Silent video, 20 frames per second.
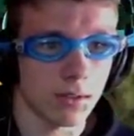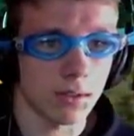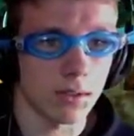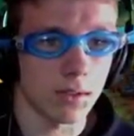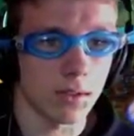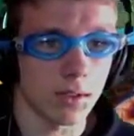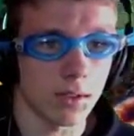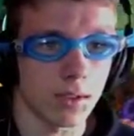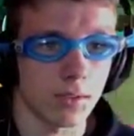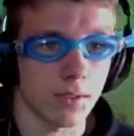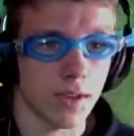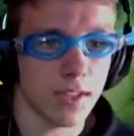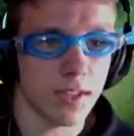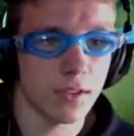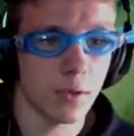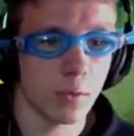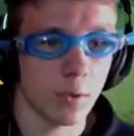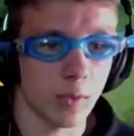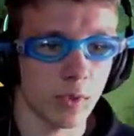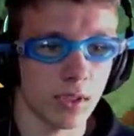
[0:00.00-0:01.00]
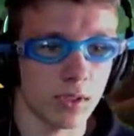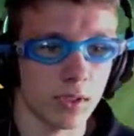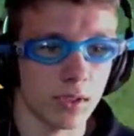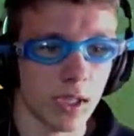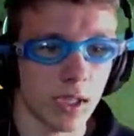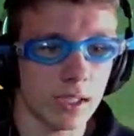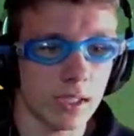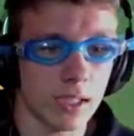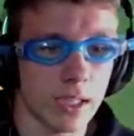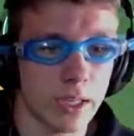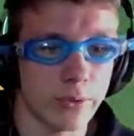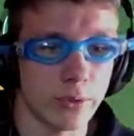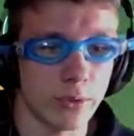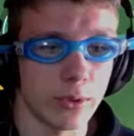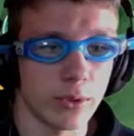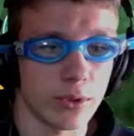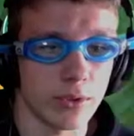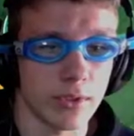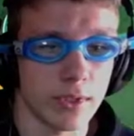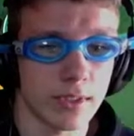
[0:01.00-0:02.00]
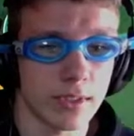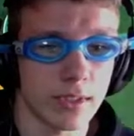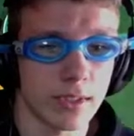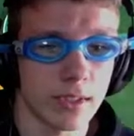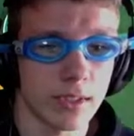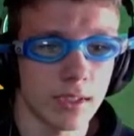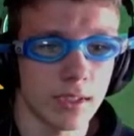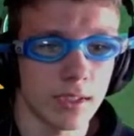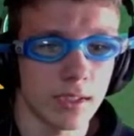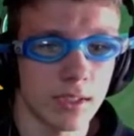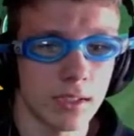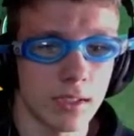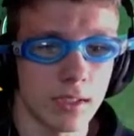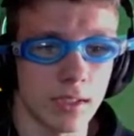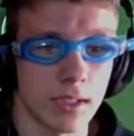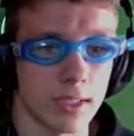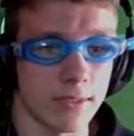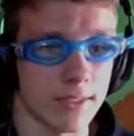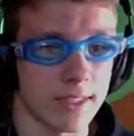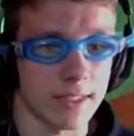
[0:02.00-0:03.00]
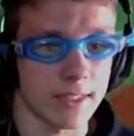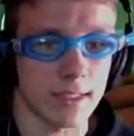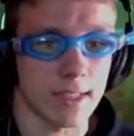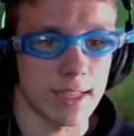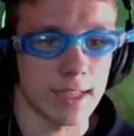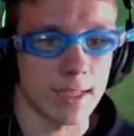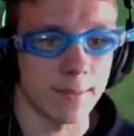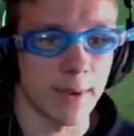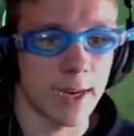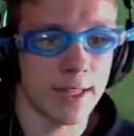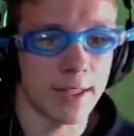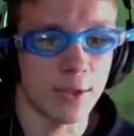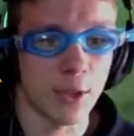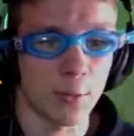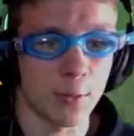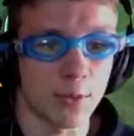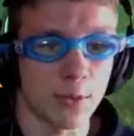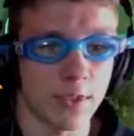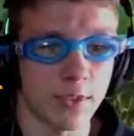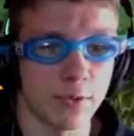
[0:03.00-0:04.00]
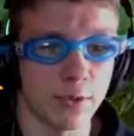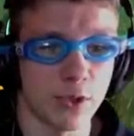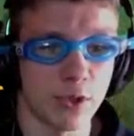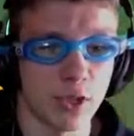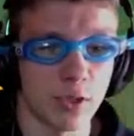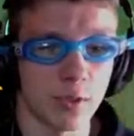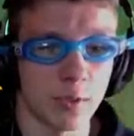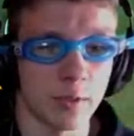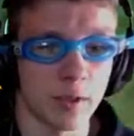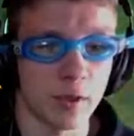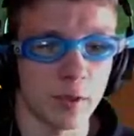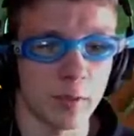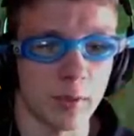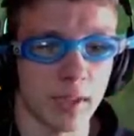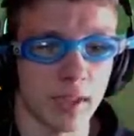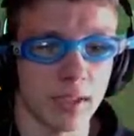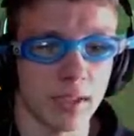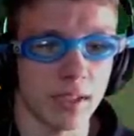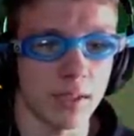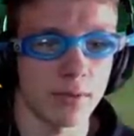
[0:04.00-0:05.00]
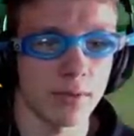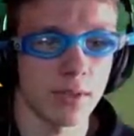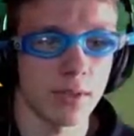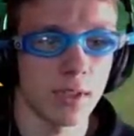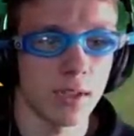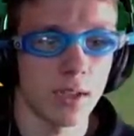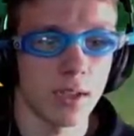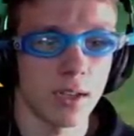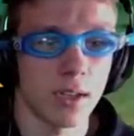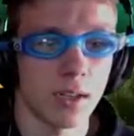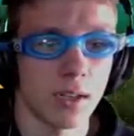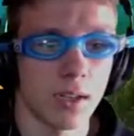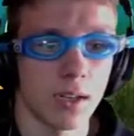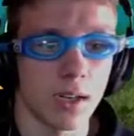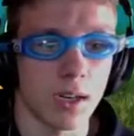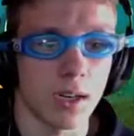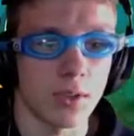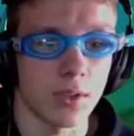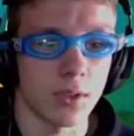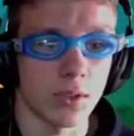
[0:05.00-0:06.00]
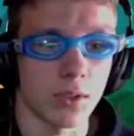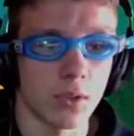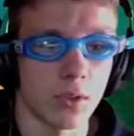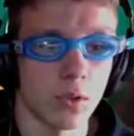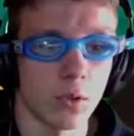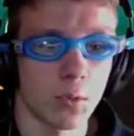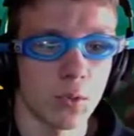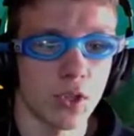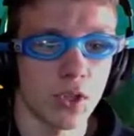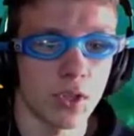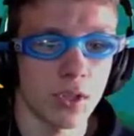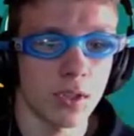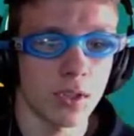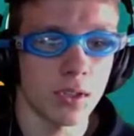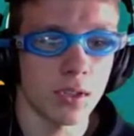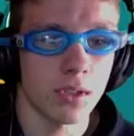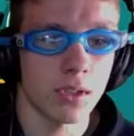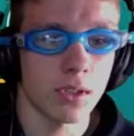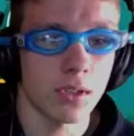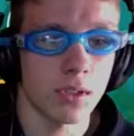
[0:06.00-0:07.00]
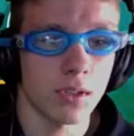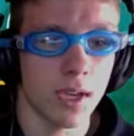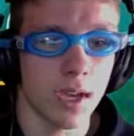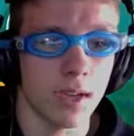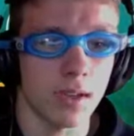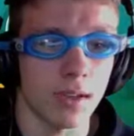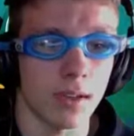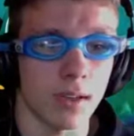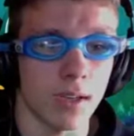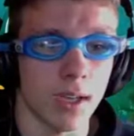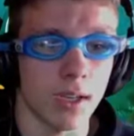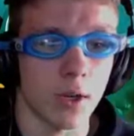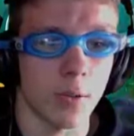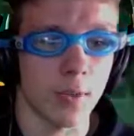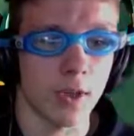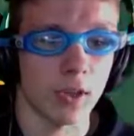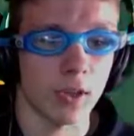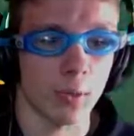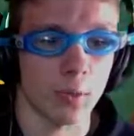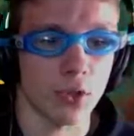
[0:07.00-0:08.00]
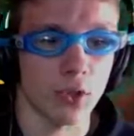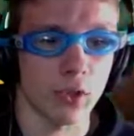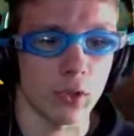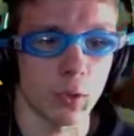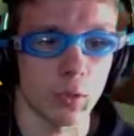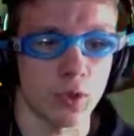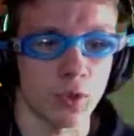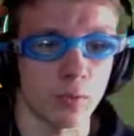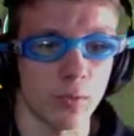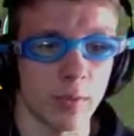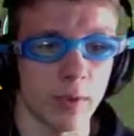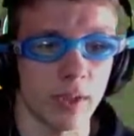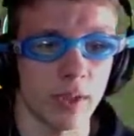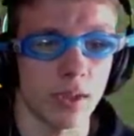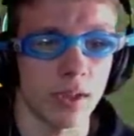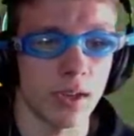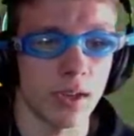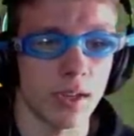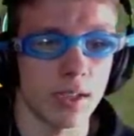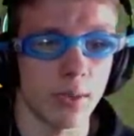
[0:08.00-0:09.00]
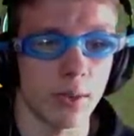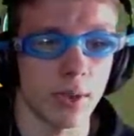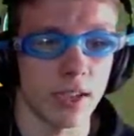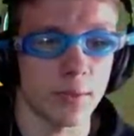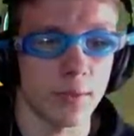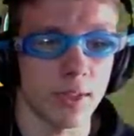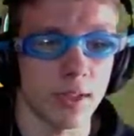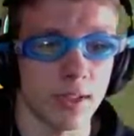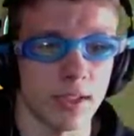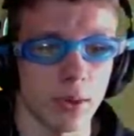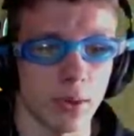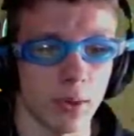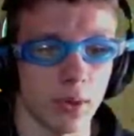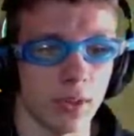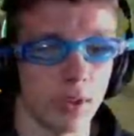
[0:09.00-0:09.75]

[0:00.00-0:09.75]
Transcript: Ich weiß nicht, ob der mich angreift oder sowas. Ich weiß allgemein nicht, ob die Fische mich überhaupt angreifen. Also ein Glubscher. Ey, ey, komm her, Glubscher. Glubsch, mach mal. Junge, jetzt mach nicht Auge.